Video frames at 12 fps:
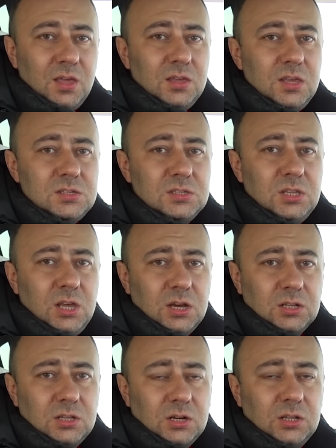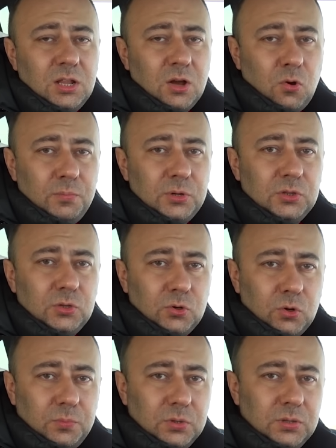Есть некоторый накопленный
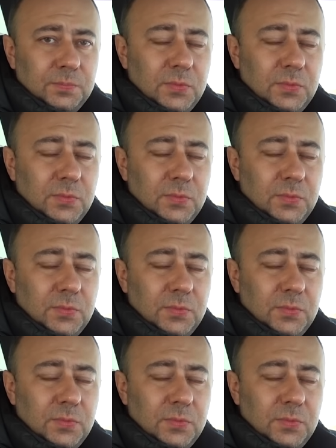опыт.